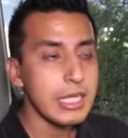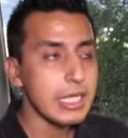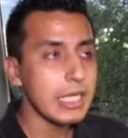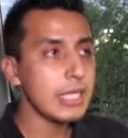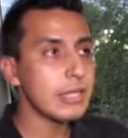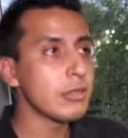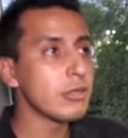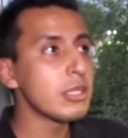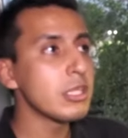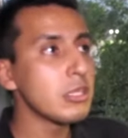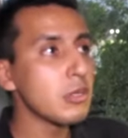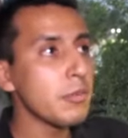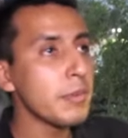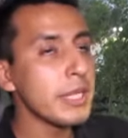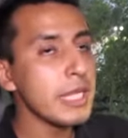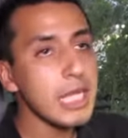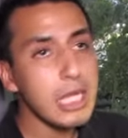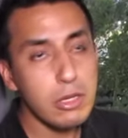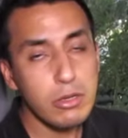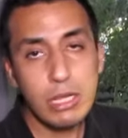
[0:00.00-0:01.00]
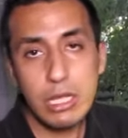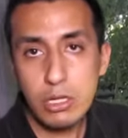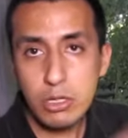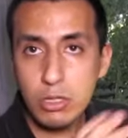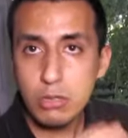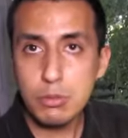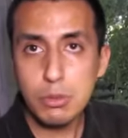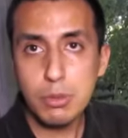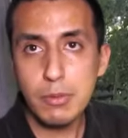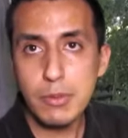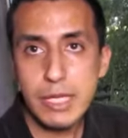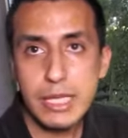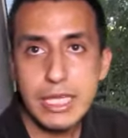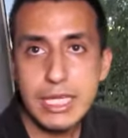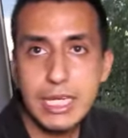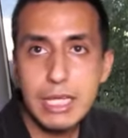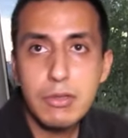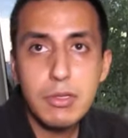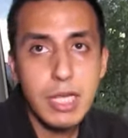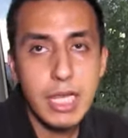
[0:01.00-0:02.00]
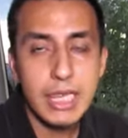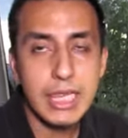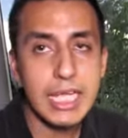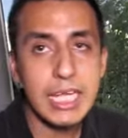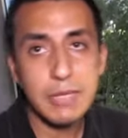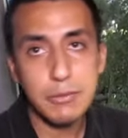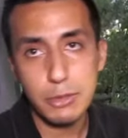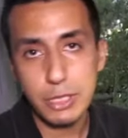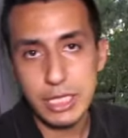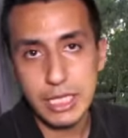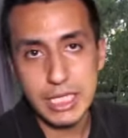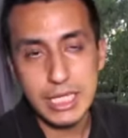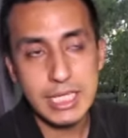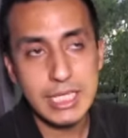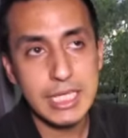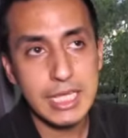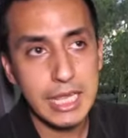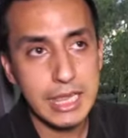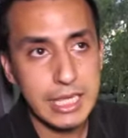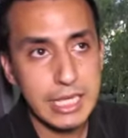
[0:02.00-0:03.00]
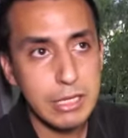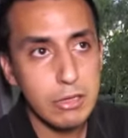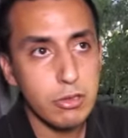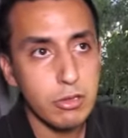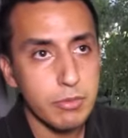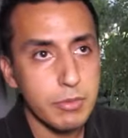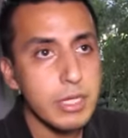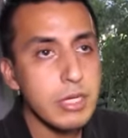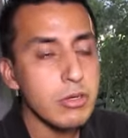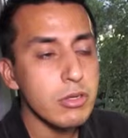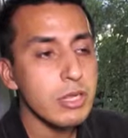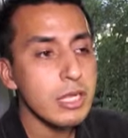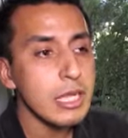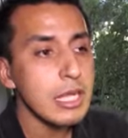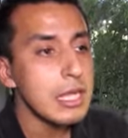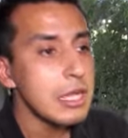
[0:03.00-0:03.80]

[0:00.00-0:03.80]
Entonces yo pensé que hoy la curva había cerrado a las 6 porque cierran a las 6 los domingos.